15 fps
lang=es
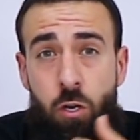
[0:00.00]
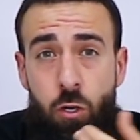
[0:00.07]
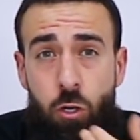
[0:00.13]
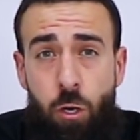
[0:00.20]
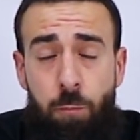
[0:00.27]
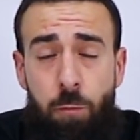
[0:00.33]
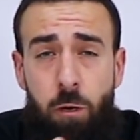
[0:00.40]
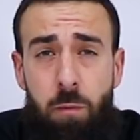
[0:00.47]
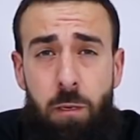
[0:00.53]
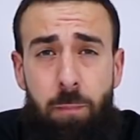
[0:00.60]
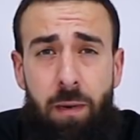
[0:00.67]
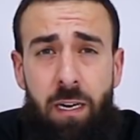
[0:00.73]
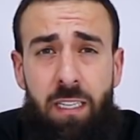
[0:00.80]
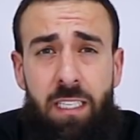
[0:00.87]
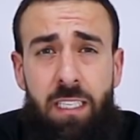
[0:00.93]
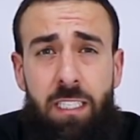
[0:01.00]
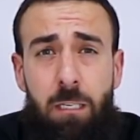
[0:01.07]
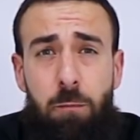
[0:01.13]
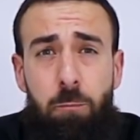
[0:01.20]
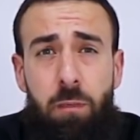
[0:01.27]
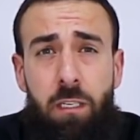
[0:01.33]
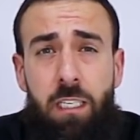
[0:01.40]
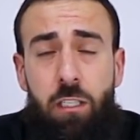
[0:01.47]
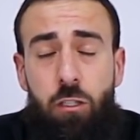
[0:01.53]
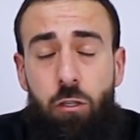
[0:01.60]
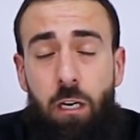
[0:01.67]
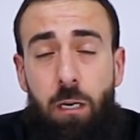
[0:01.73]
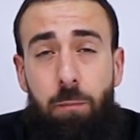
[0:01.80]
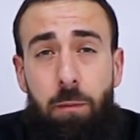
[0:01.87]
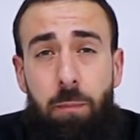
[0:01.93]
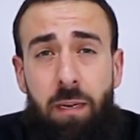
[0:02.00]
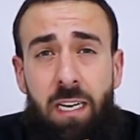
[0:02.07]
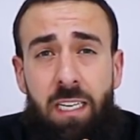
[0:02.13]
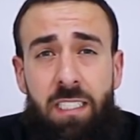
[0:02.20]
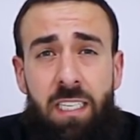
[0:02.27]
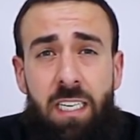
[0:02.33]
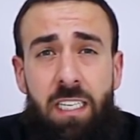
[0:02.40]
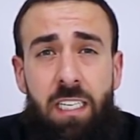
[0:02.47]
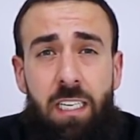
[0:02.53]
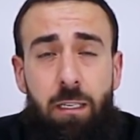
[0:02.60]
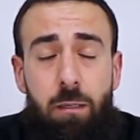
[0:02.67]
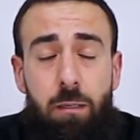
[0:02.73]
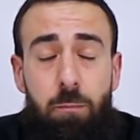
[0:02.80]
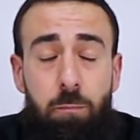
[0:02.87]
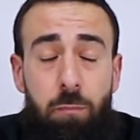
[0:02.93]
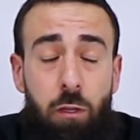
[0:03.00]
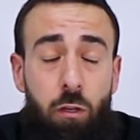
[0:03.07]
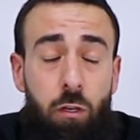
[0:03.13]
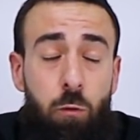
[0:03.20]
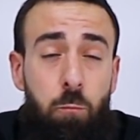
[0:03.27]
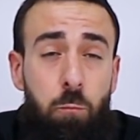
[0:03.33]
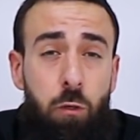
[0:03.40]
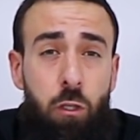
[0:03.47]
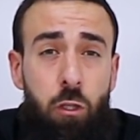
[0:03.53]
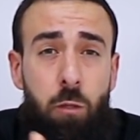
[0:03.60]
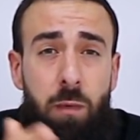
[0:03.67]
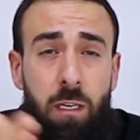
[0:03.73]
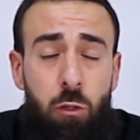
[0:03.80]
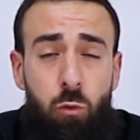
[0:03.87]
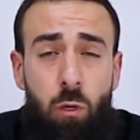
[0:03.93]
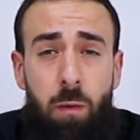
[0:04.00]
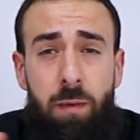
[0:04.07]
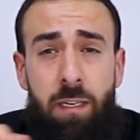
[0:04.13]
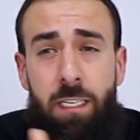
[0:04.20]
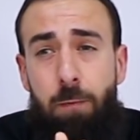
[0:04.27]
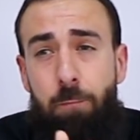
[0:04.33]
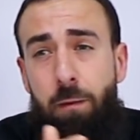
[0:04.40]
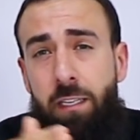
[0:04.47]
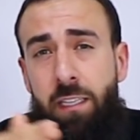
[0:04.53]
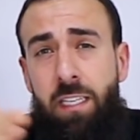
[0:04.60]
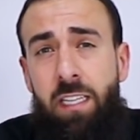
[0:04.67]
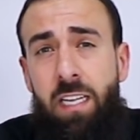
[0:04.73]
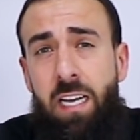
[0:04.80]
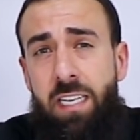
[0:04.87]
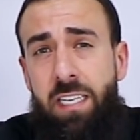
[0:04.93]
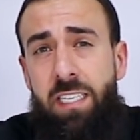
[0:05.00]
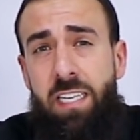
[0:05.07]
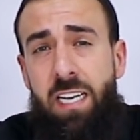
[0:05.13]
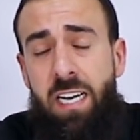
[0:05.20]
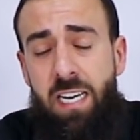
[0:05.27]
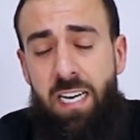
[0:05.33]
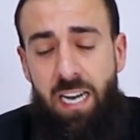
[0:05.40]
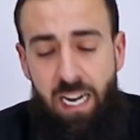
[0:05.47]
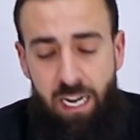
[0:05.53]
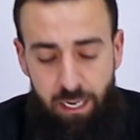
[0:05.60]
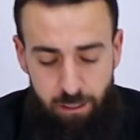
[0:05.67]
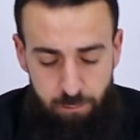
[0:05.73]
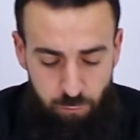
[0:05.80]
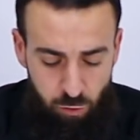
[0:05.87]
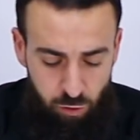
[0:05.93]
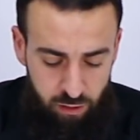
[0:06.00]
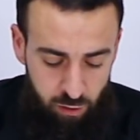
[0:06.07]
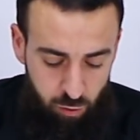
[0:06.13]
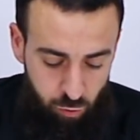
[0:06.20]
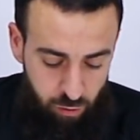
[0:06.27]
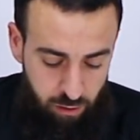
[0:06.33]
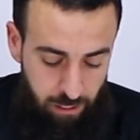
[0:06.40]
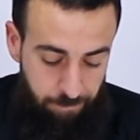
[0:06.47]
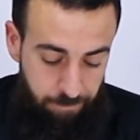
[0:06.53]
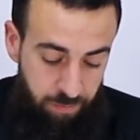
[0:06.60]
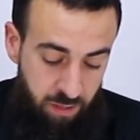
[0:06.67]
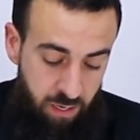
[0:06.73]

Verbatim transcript: Yo por mi parte siempre eso, la primera serie empiezo a ir un poquito más suave y a partir de ahí ya al ritmo que toca.